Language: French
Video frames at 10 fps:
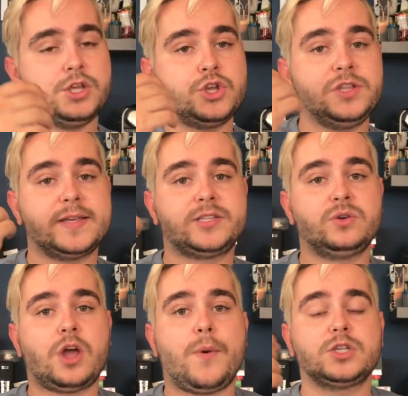il y a une
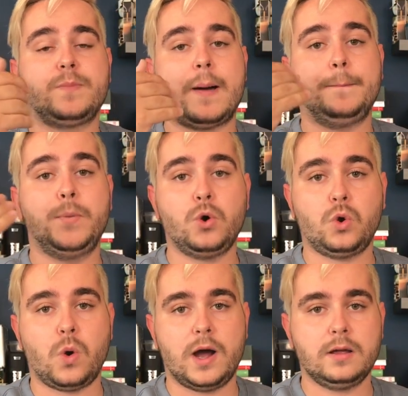question qui commence par
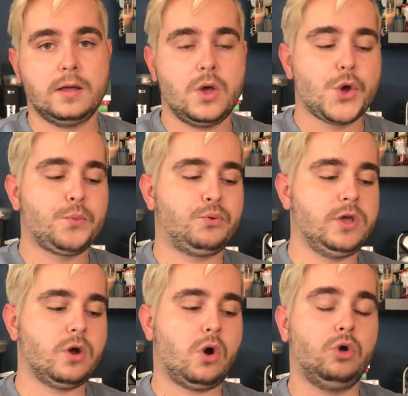pourquoi,
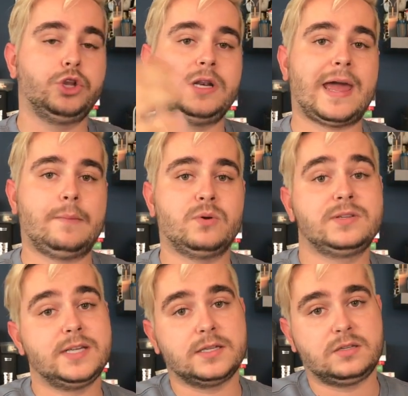puis on donne la
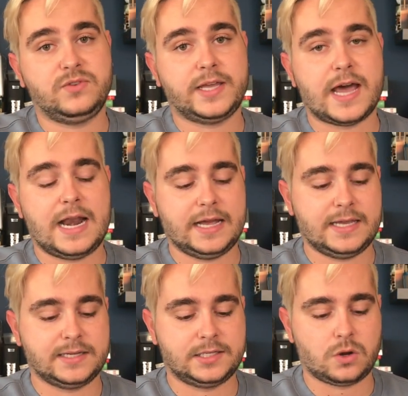réponse scientifique à la
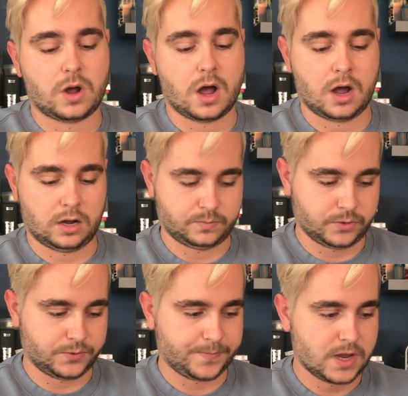question en
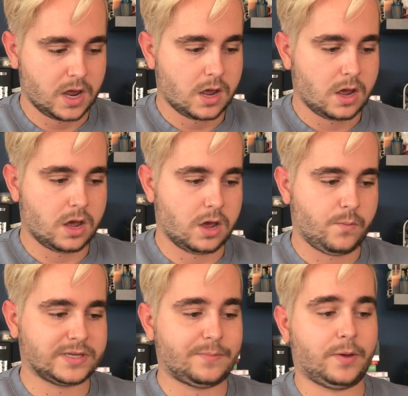bas. Euh,
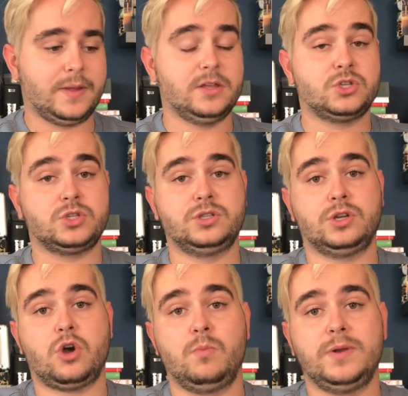moi, ça me permet
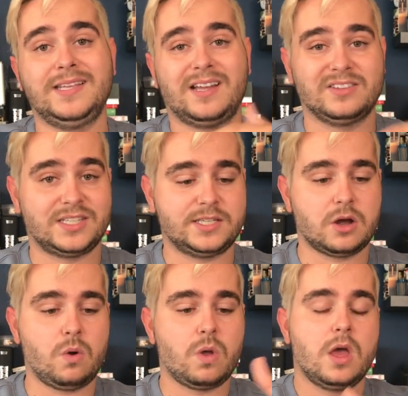de, combler des
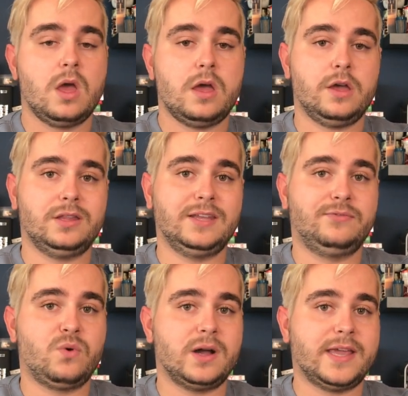transitions. Euh, des
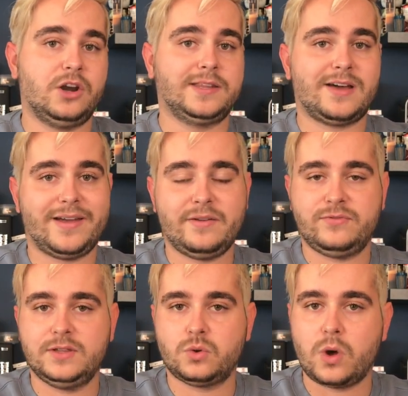fois, quand le travail est
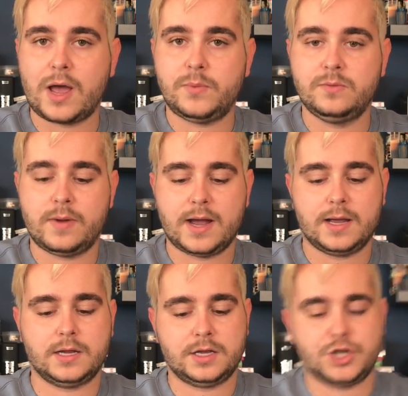fini trop rapidement,
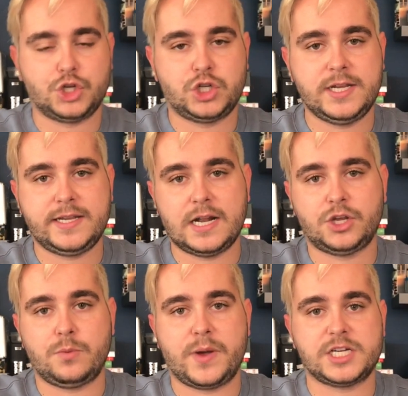je lis
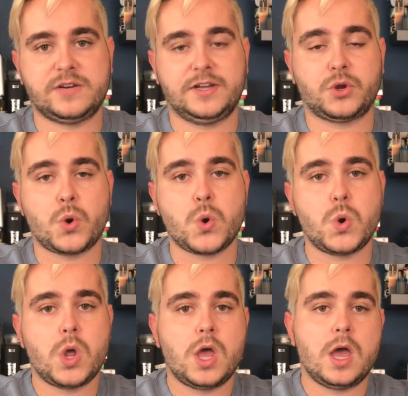quelques pages avec
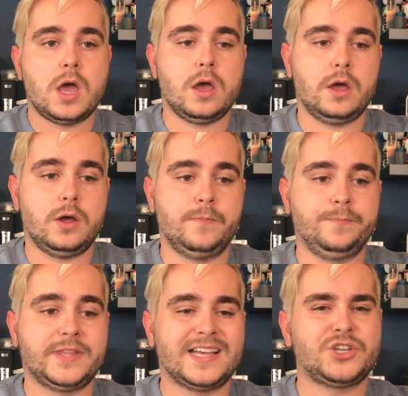eux. Euh,
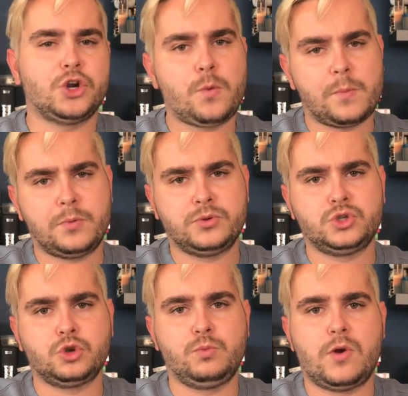quand c'est un groupe un peu plus
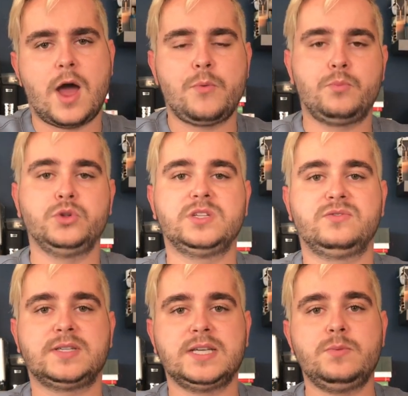turbulent, un peu plus
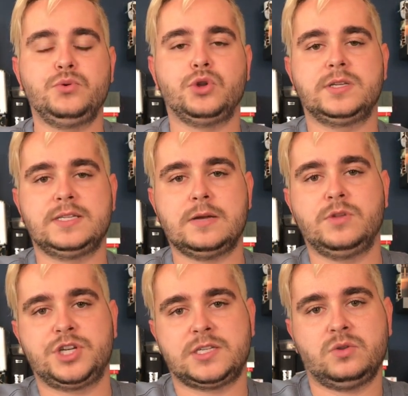difficile, puis que le système
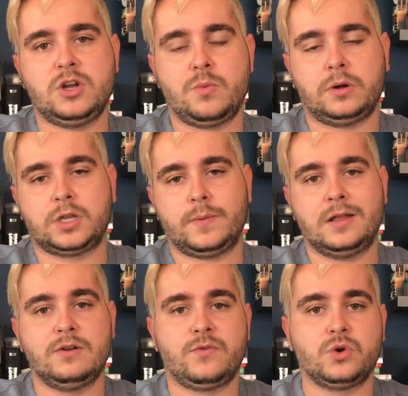de gestion des
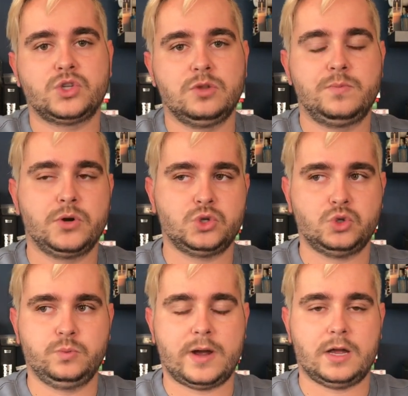comportements ne fonctionne pas
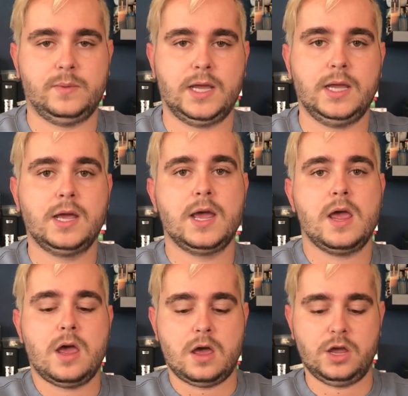super bien,
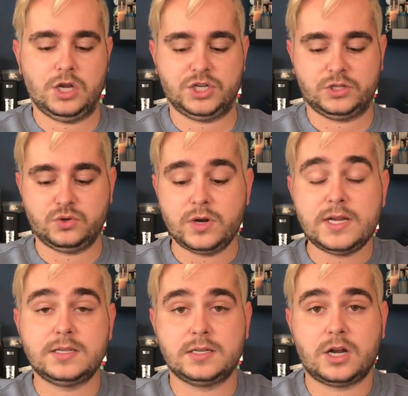
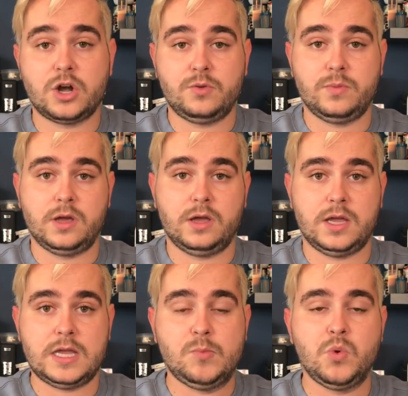j'utilise comme
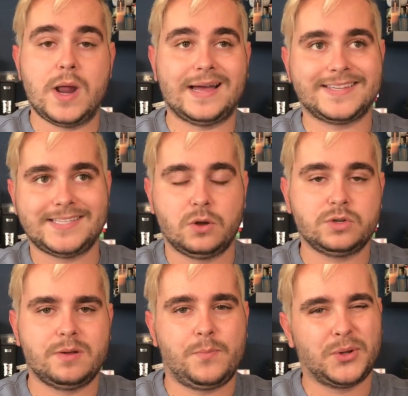
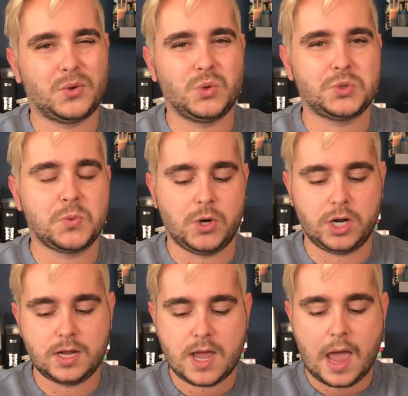émulation, j'aime pas trop ce
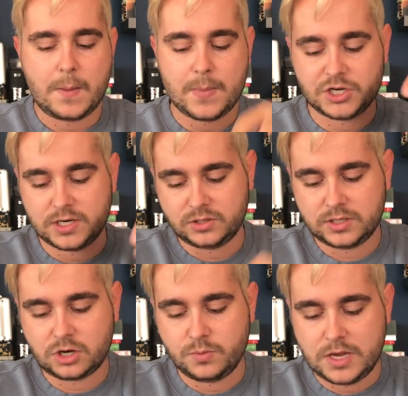mot-là, mais je
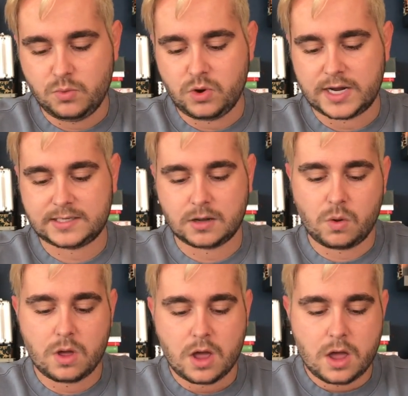l'utilise comme émulation.